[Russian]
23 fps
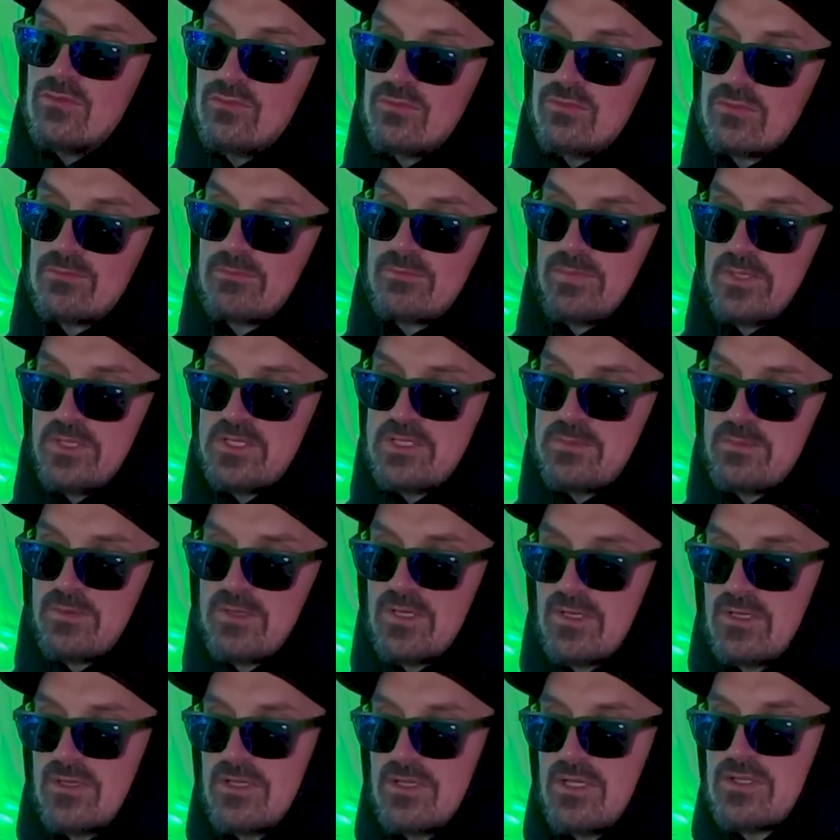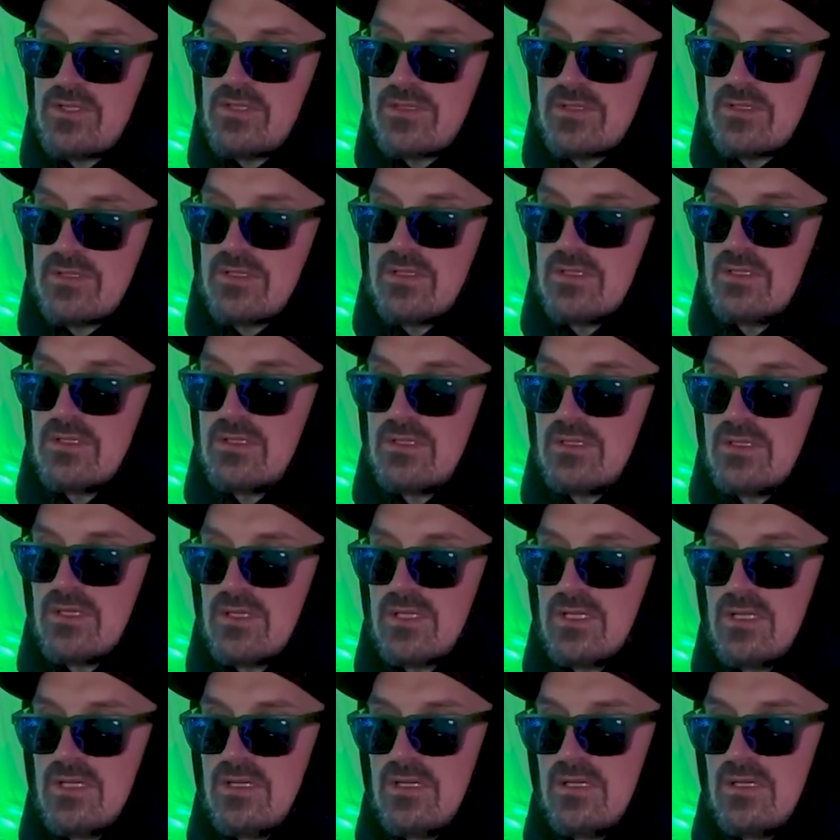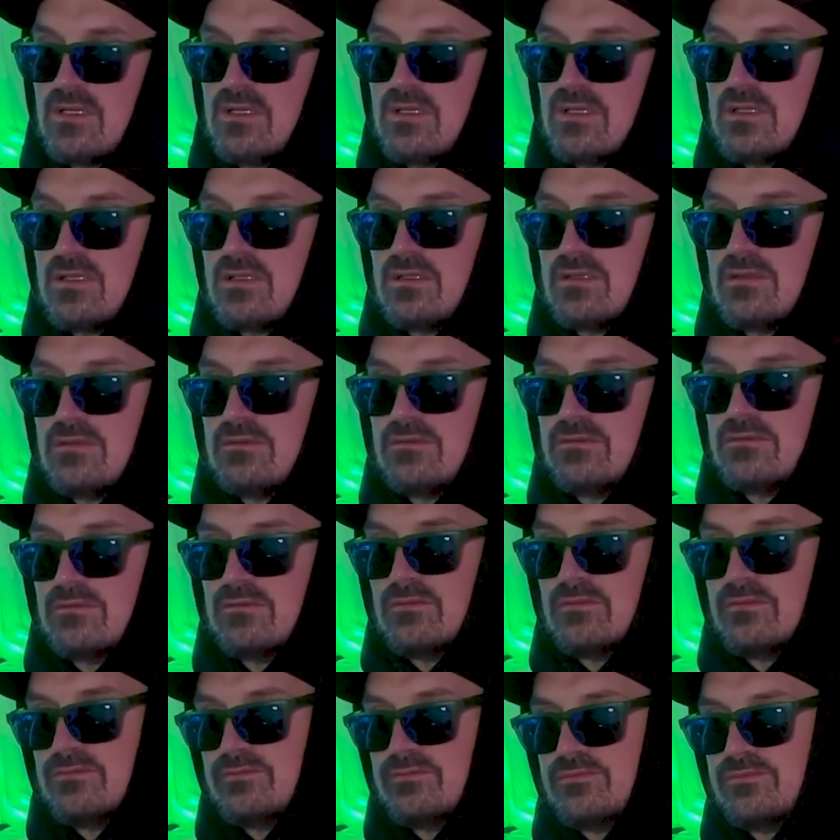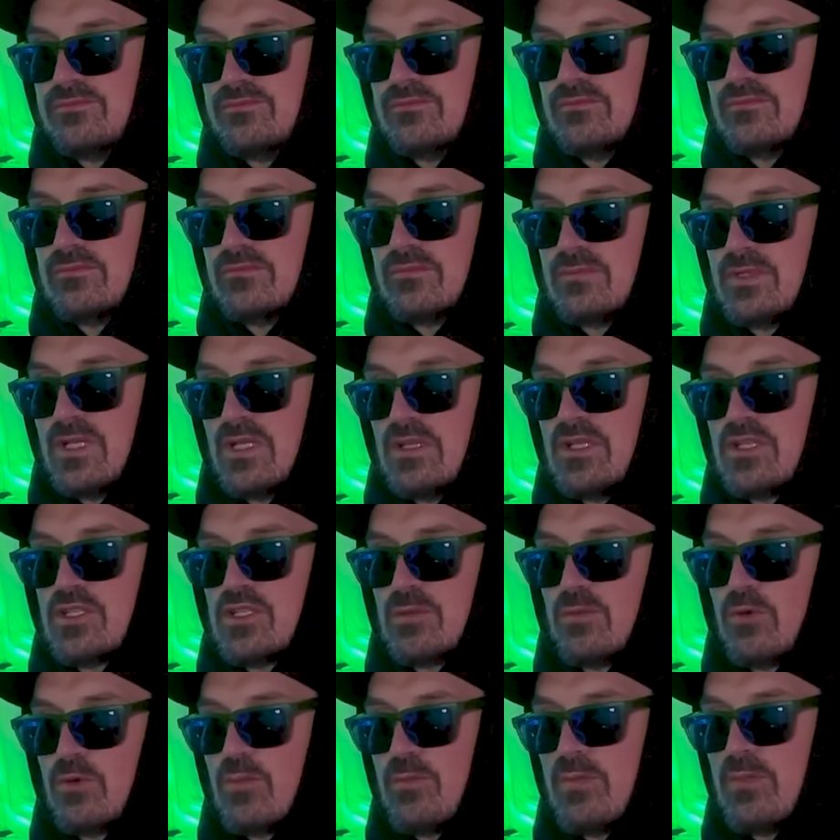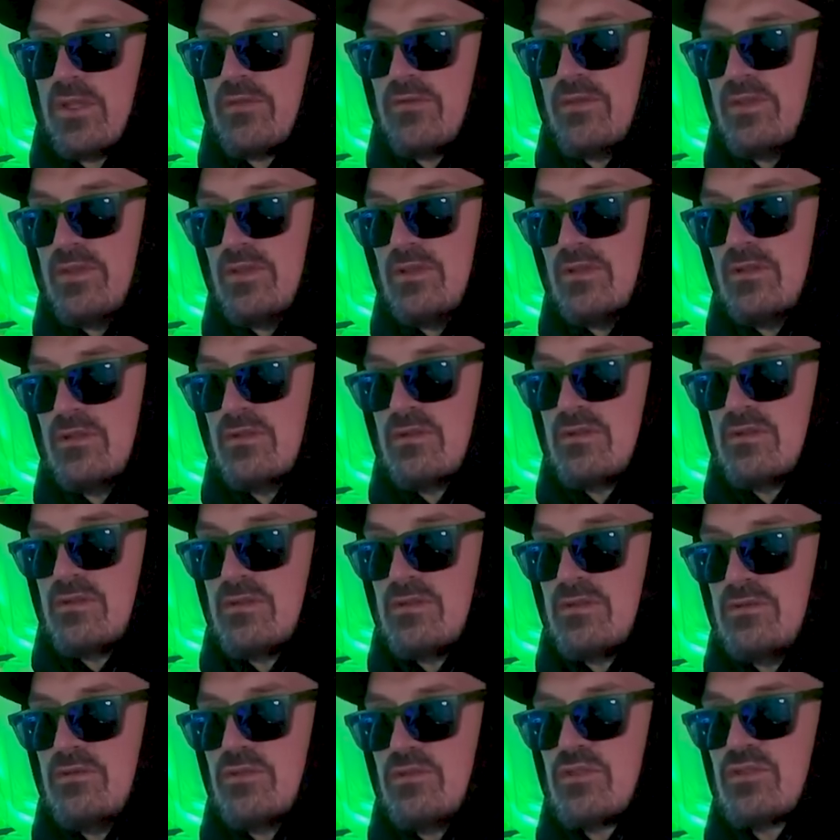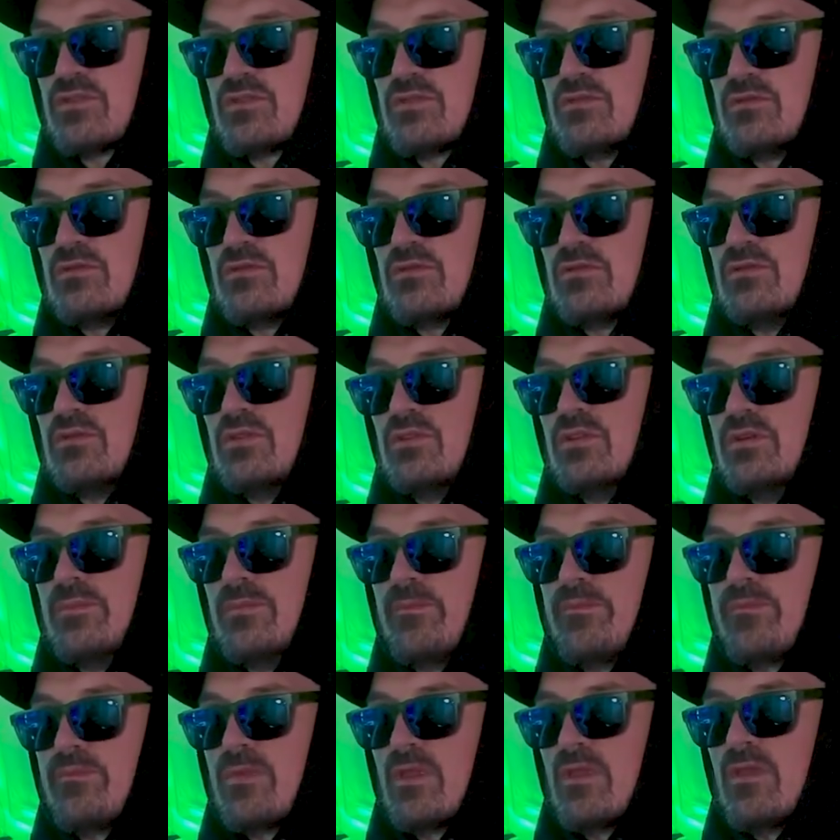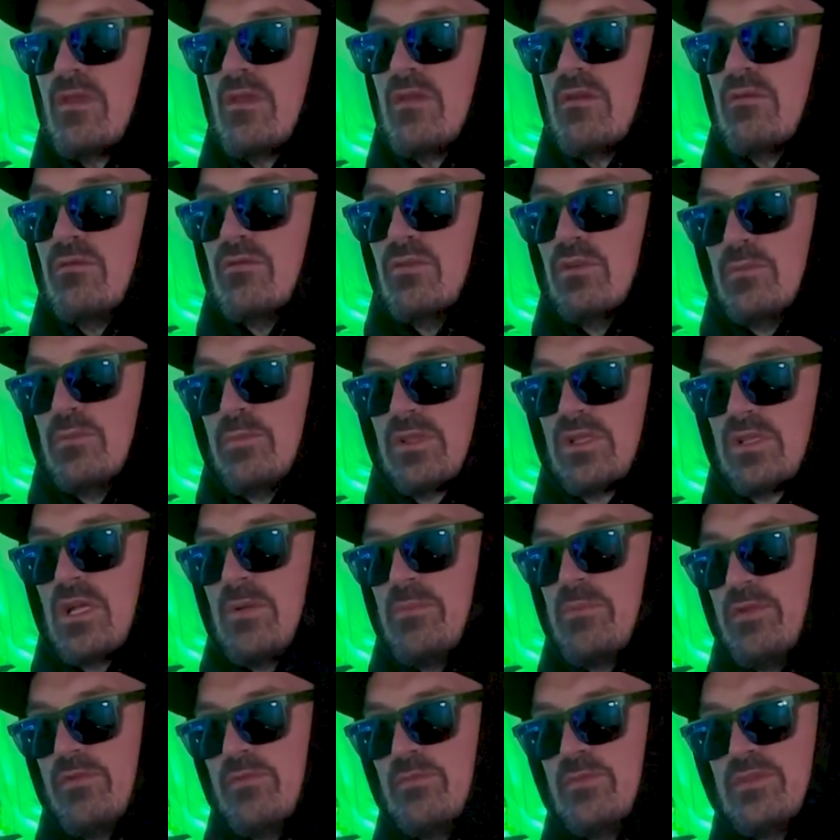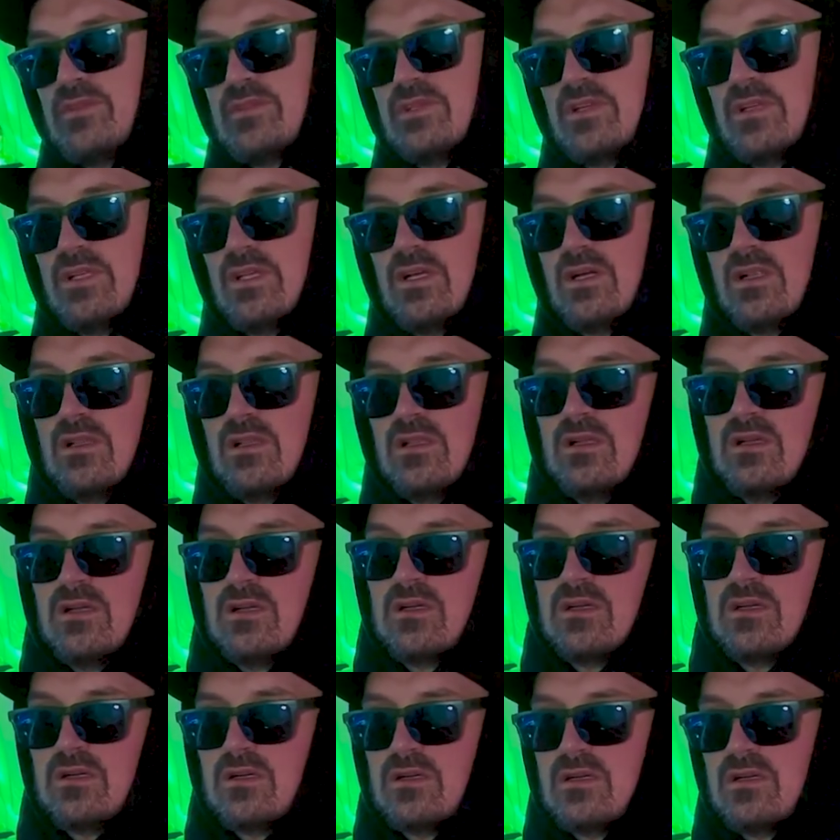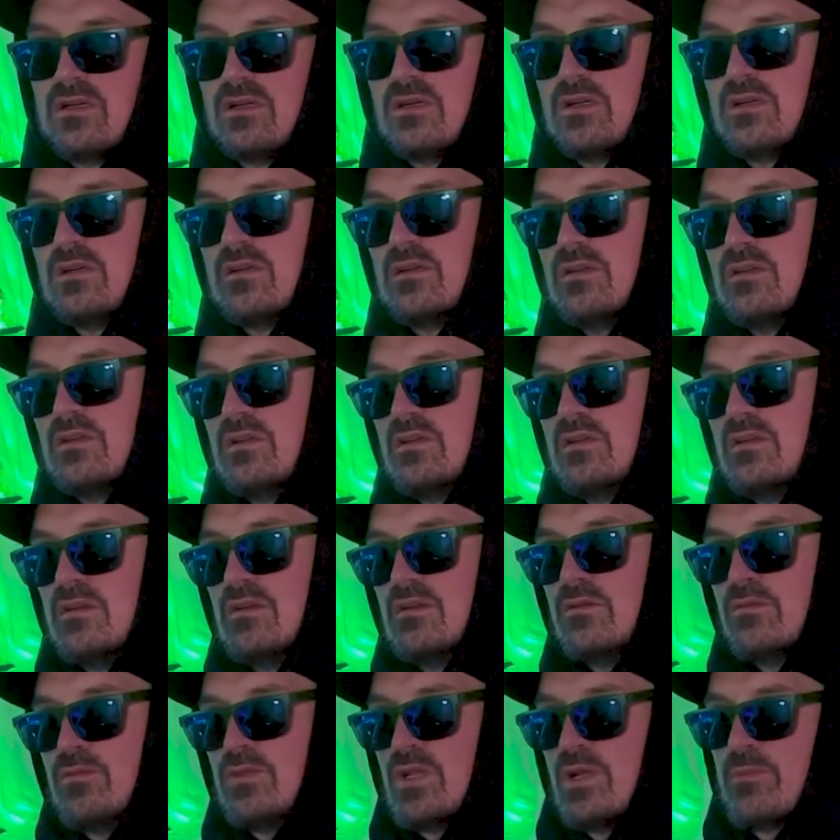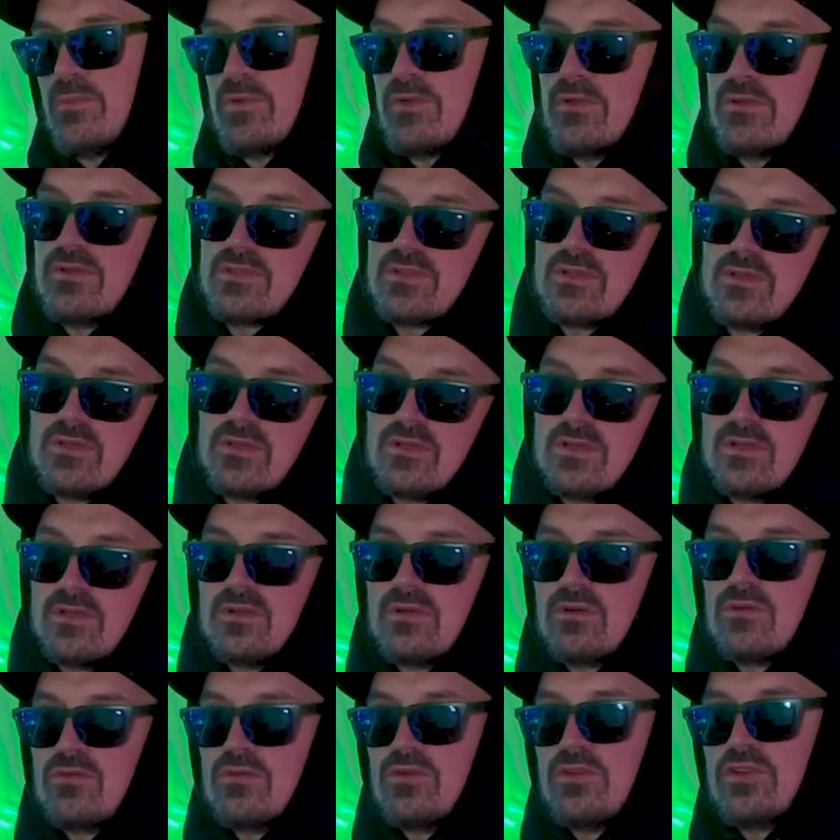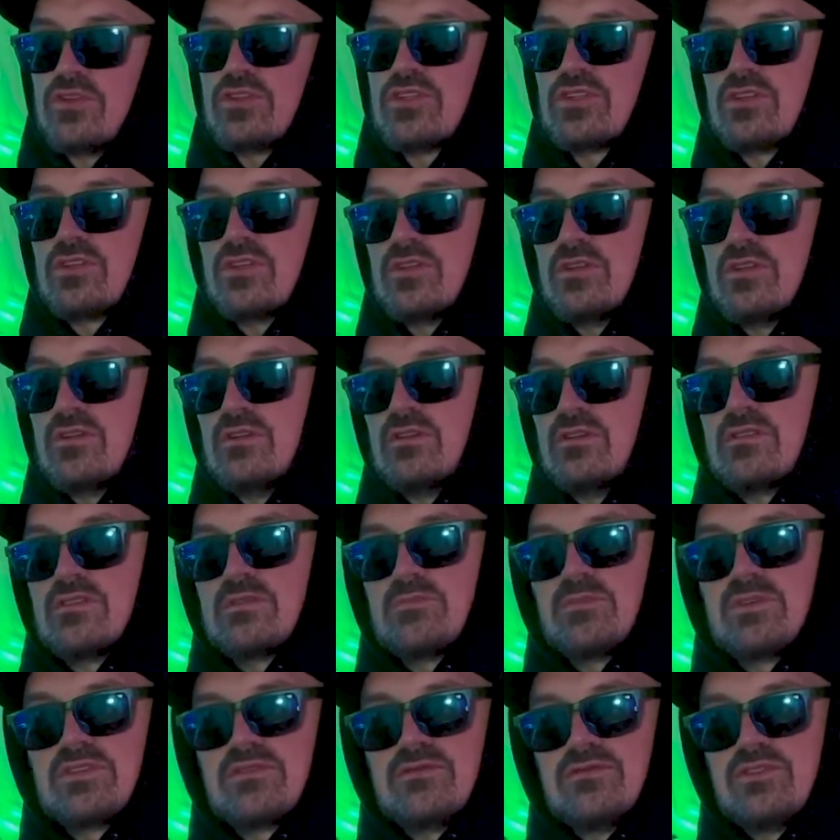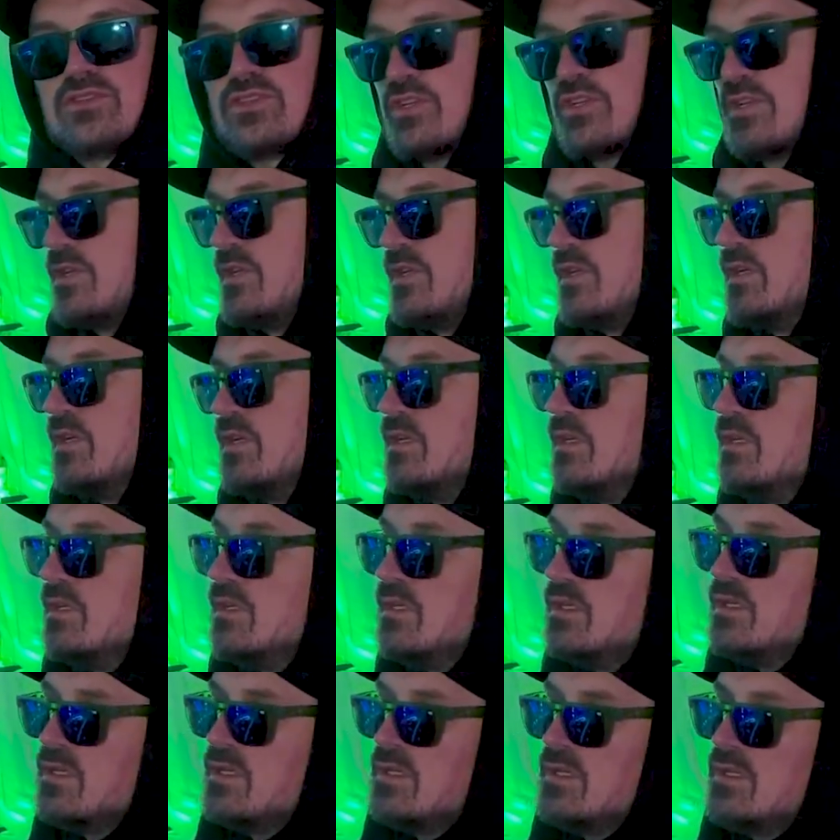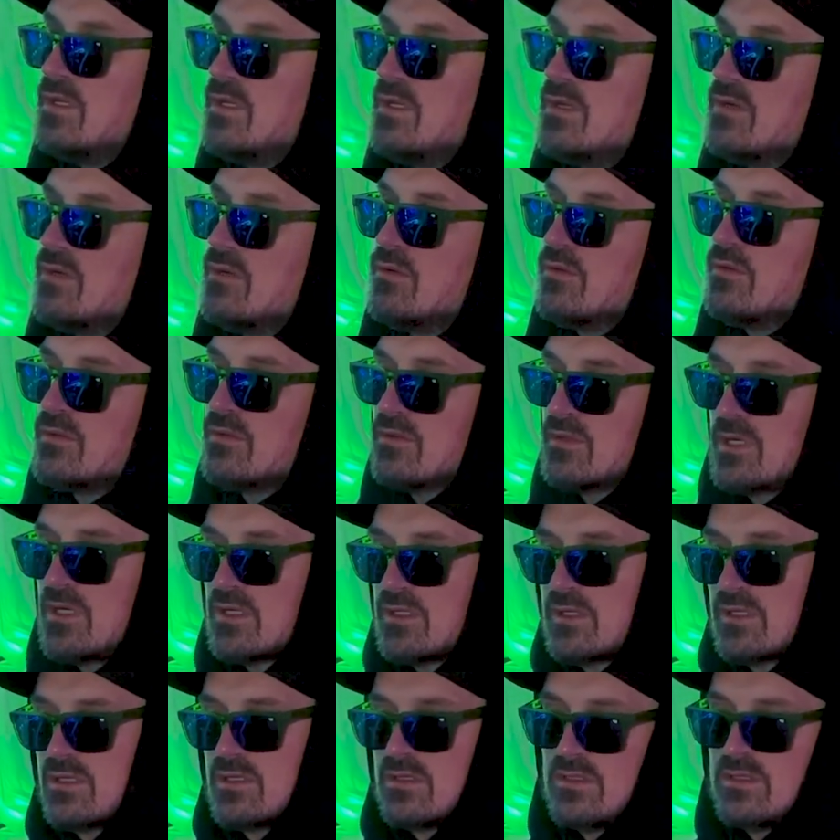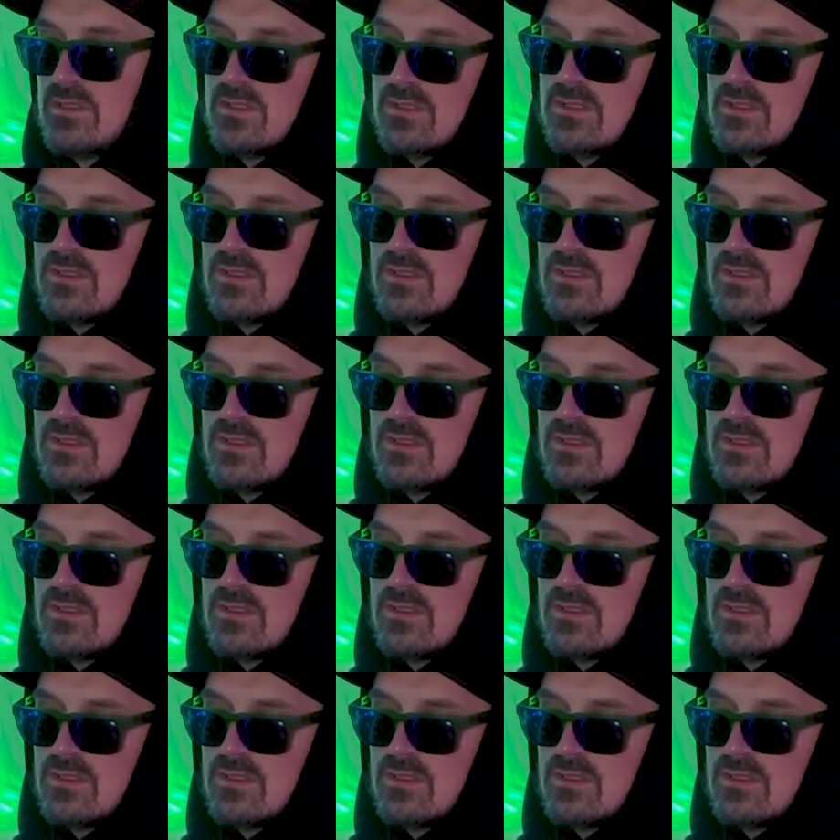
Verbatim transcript: Ну, вот, в принципе, так и начался, когда я начал покупать винил с 96 -го года. Вот, подкопив материал, а, у меня появился кореш э, с посвящения, и он как-то